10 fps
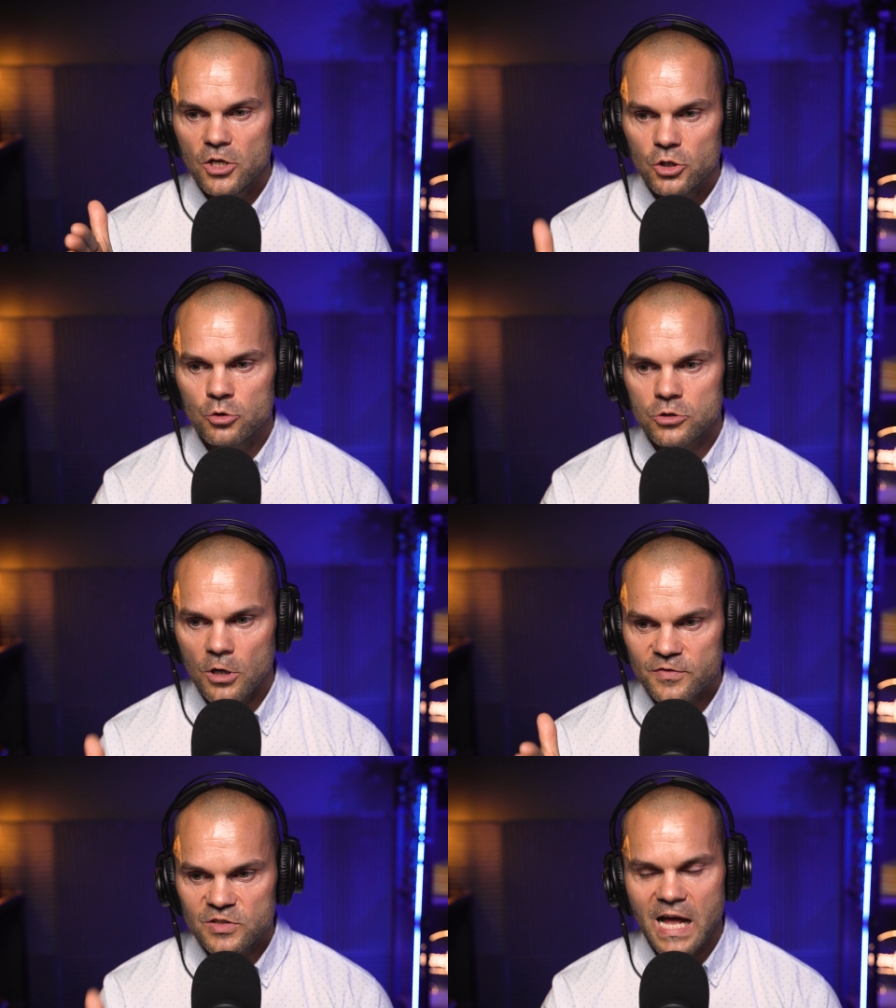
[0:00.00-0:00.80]

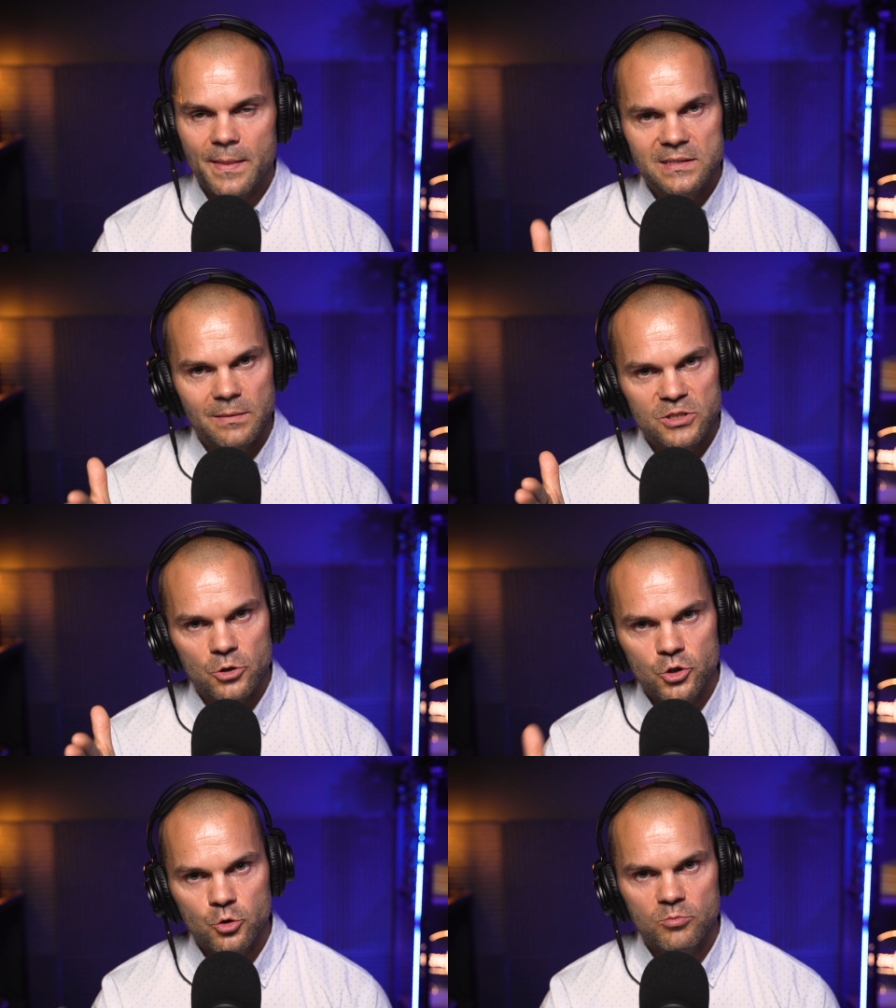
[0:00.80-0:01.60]
Jutro wstanę zamiast
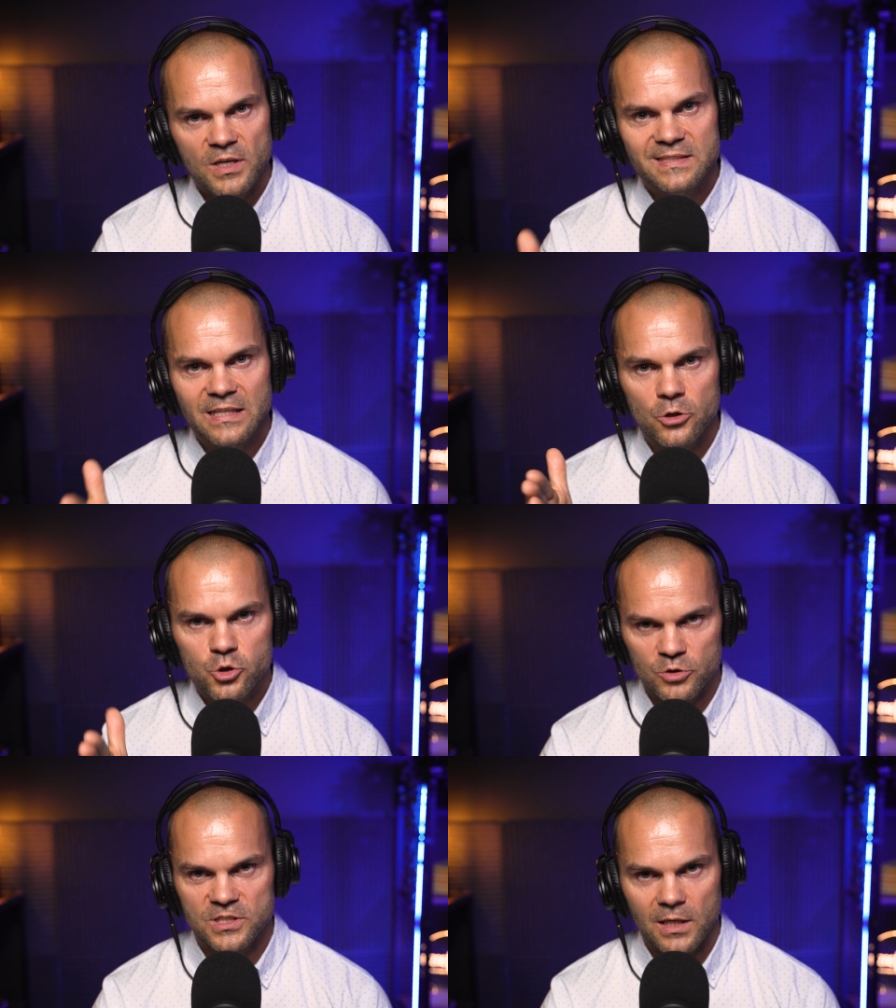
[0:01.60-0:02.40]
o siódmej, stanę o
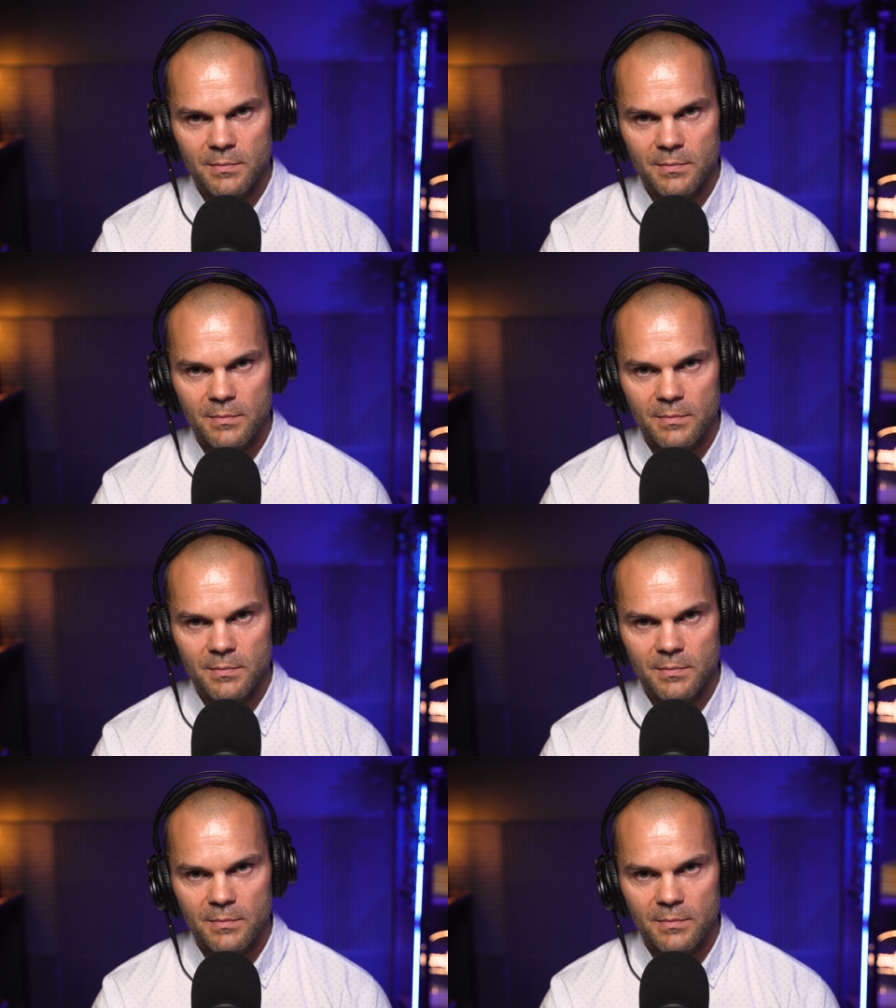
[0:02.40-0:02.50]
szóstej.